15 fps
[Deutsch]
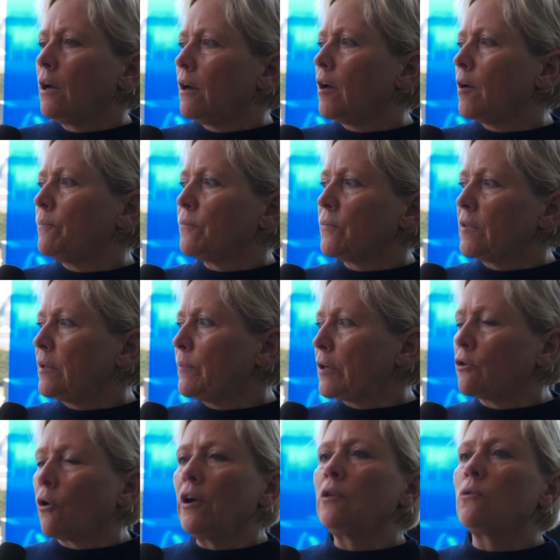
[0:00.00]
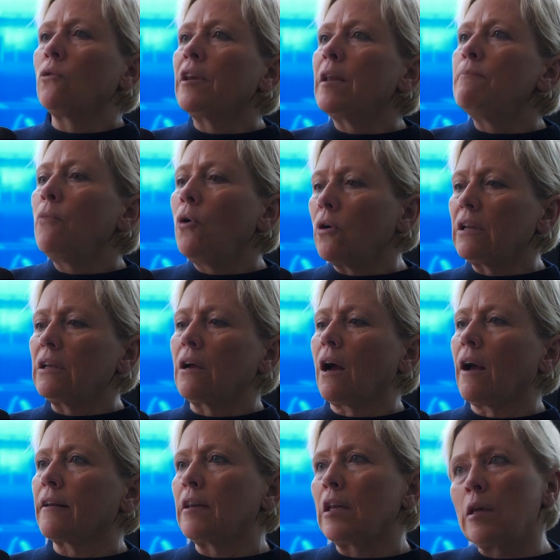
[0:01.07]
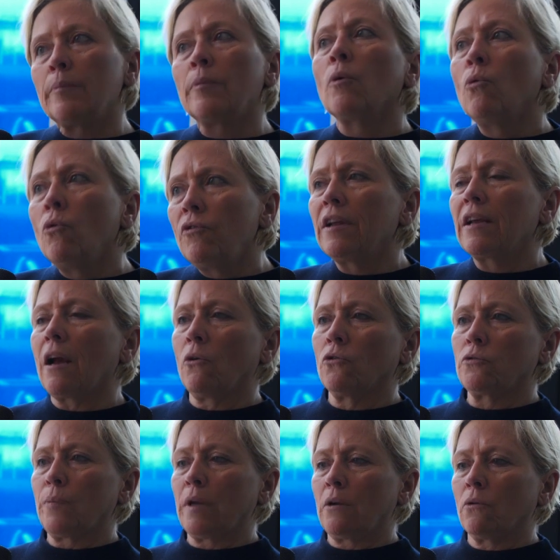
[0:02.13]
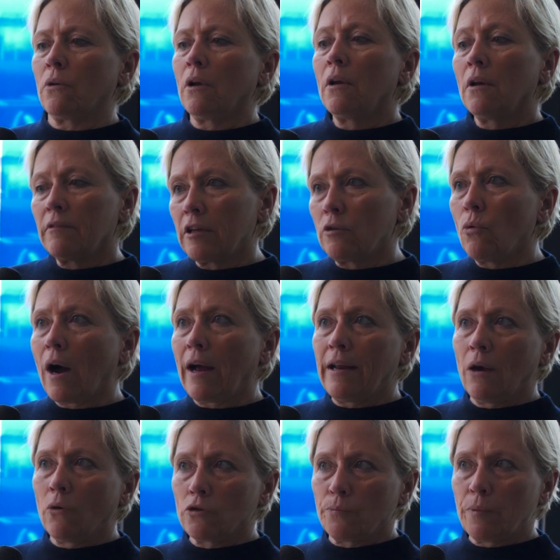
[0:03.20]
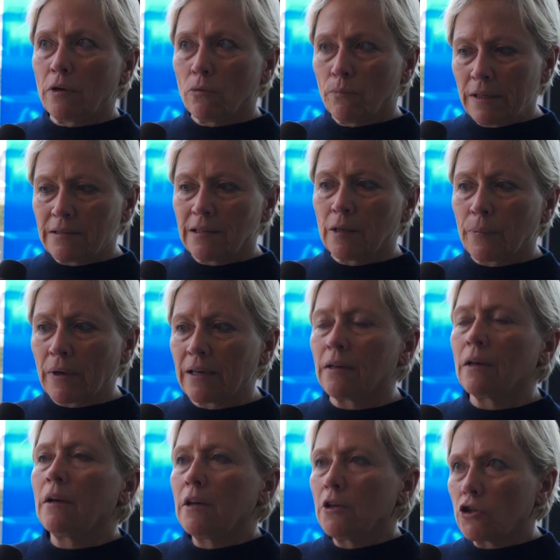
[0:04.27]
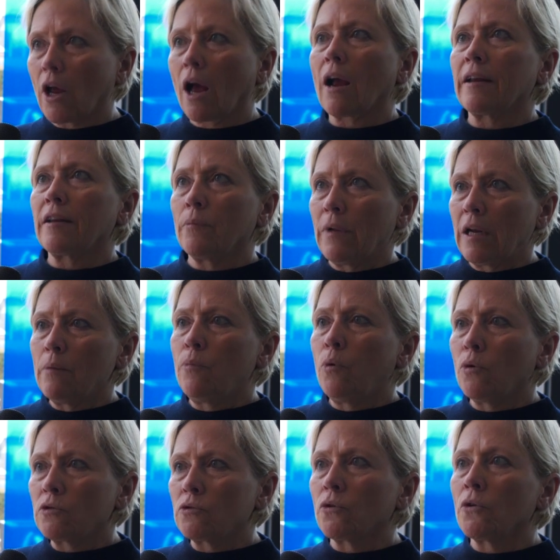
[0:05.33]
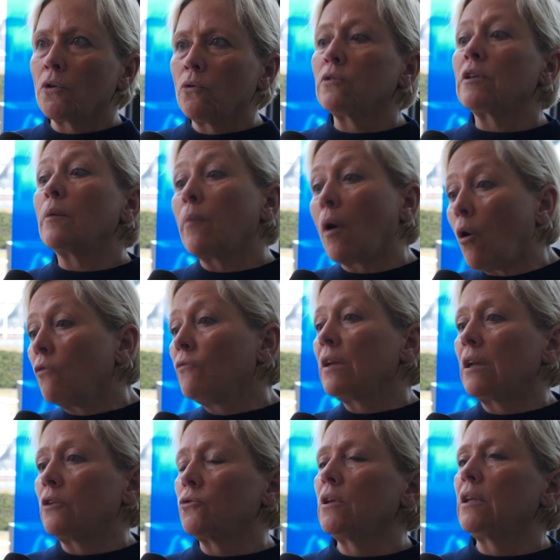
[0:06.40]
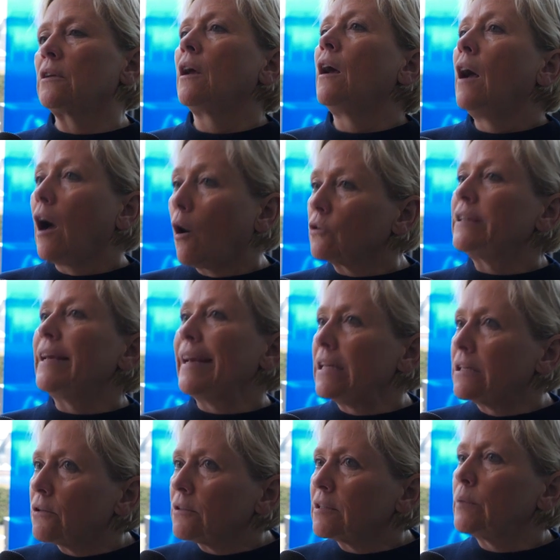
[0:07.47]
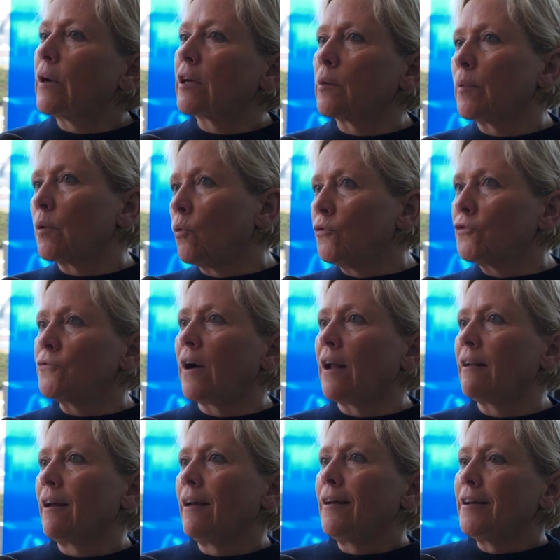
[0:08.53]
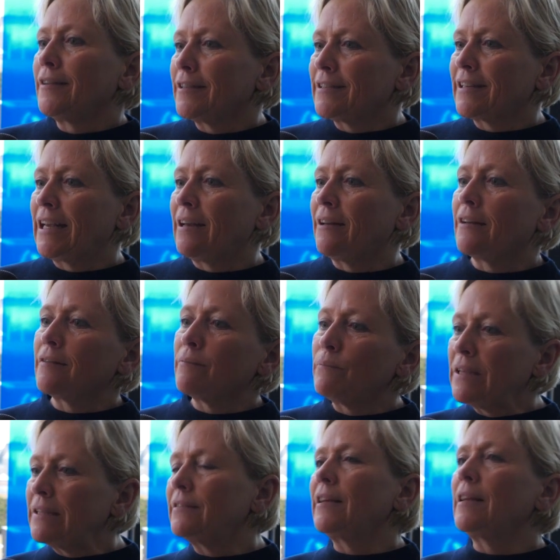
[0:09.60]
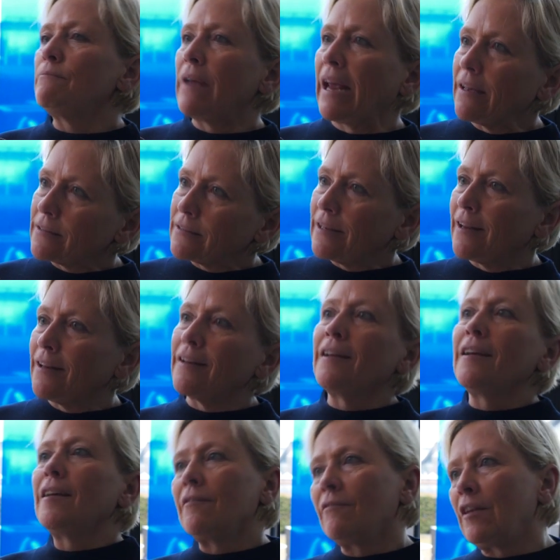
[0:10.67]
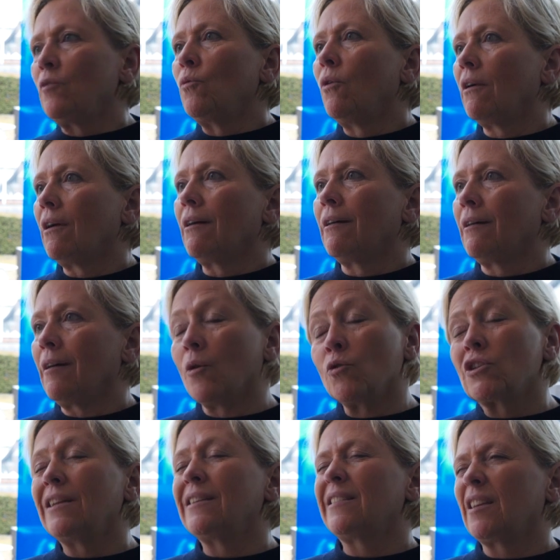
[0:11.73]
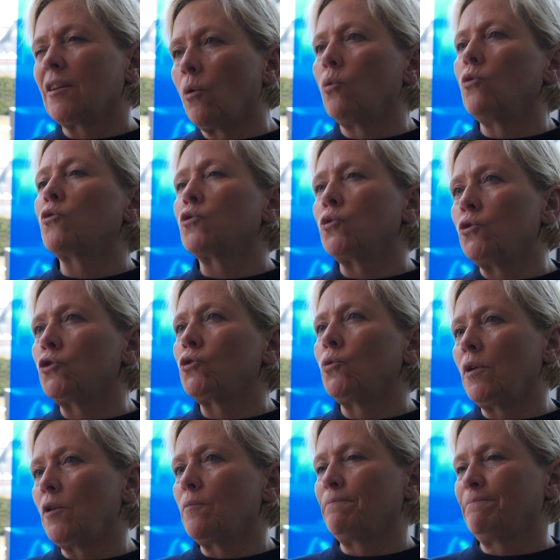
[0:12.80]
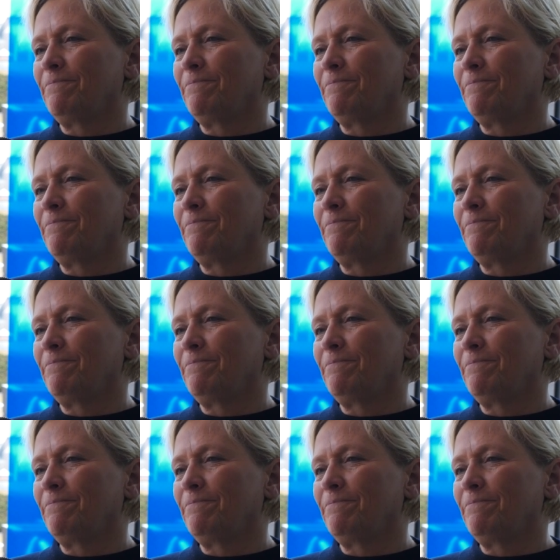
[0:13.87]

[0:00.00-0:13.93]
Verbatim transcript: die Bedeutung und die Möglichkeiten, die eine berufliche Ausbildung, eine duale Ausbildung mit sich bringt, stärker in den Mittelpunkt zu rücken und dann brauchen wir natürlich auch die Eltern, die bei der Berufswahl des Kindes ein bisschen mehr sehen, wie nur äh, ausschließlich ein Hochschulstudium.